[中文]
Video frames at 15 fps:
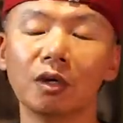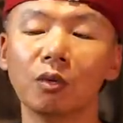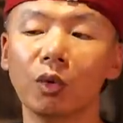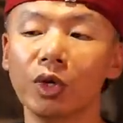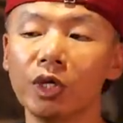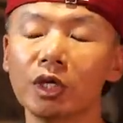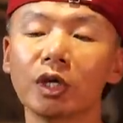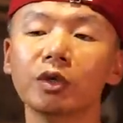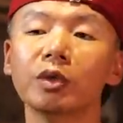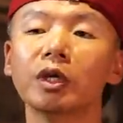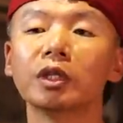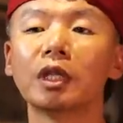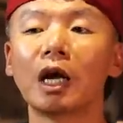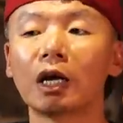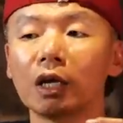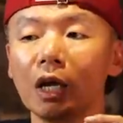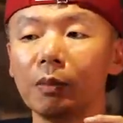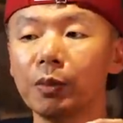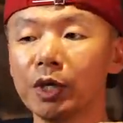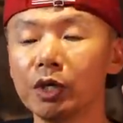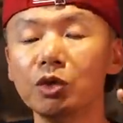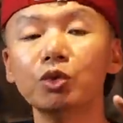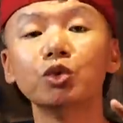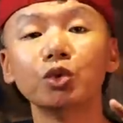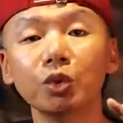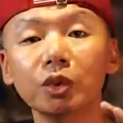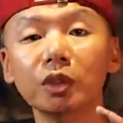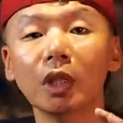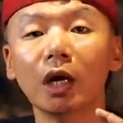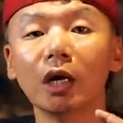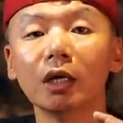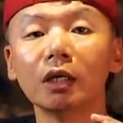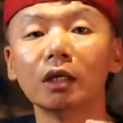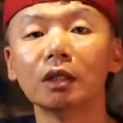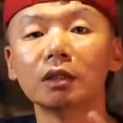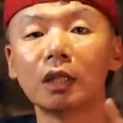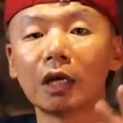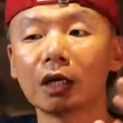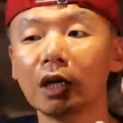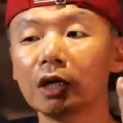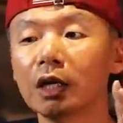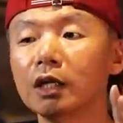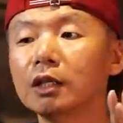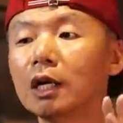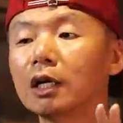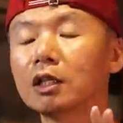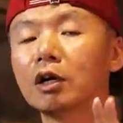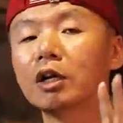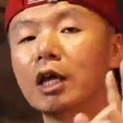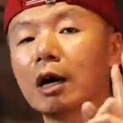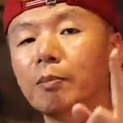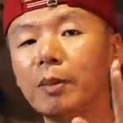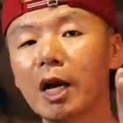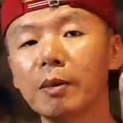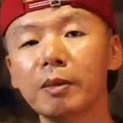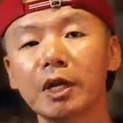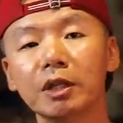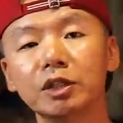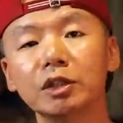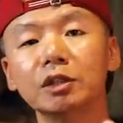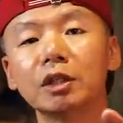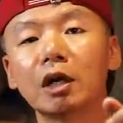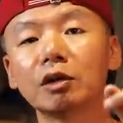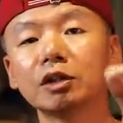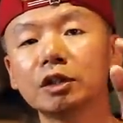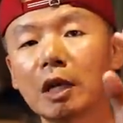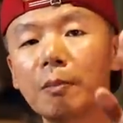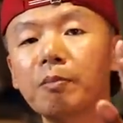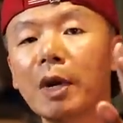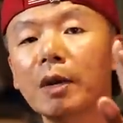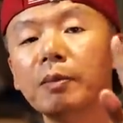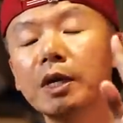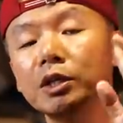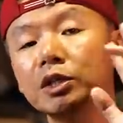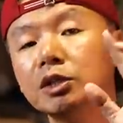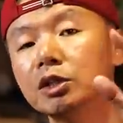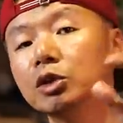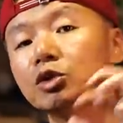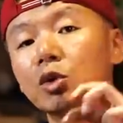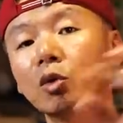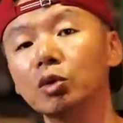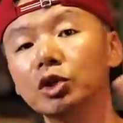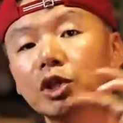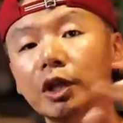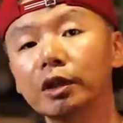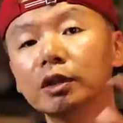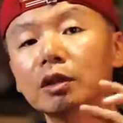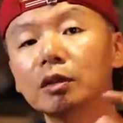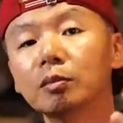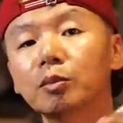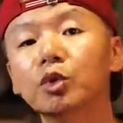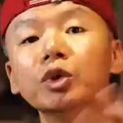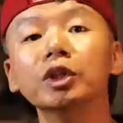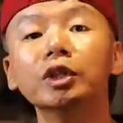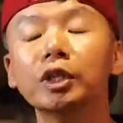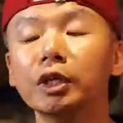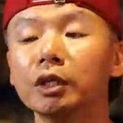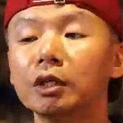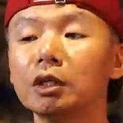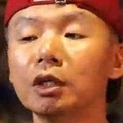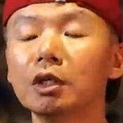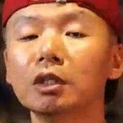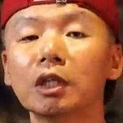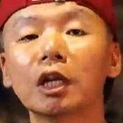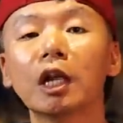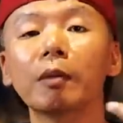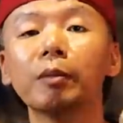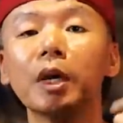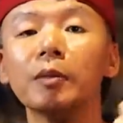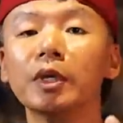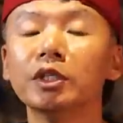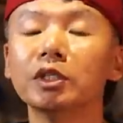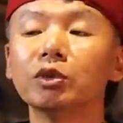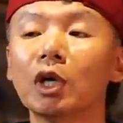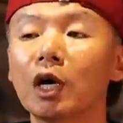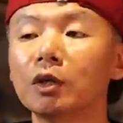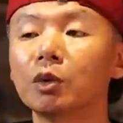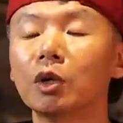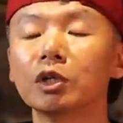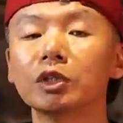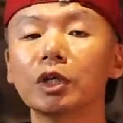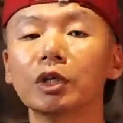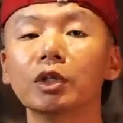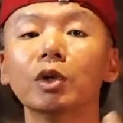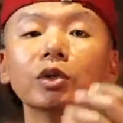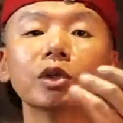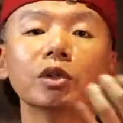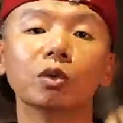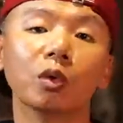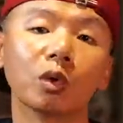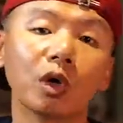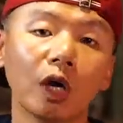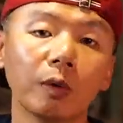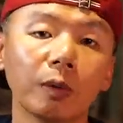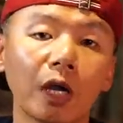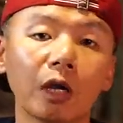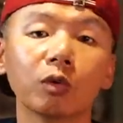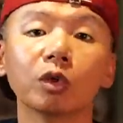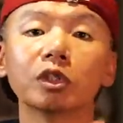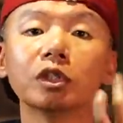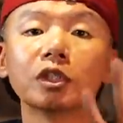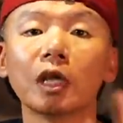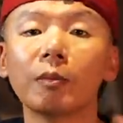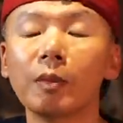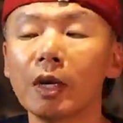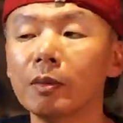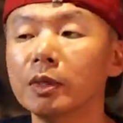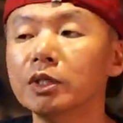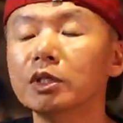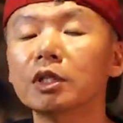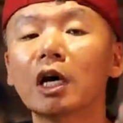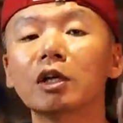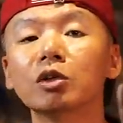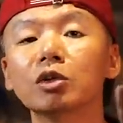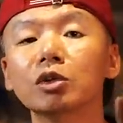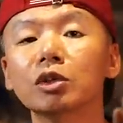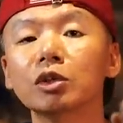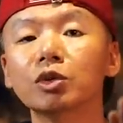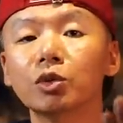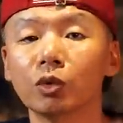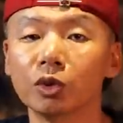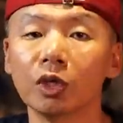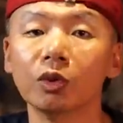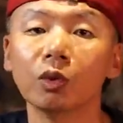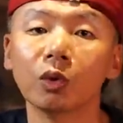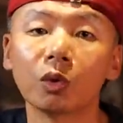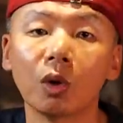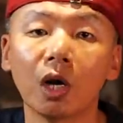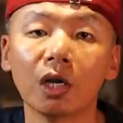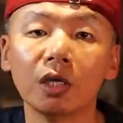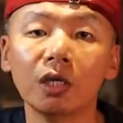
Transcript: 我一个月大概平均啊，大概可以拿到两百美金到三百美金，这中间不一定。那两百美金大概多少钱？六千多块啊。如果是三百美金，大概就是九千多块。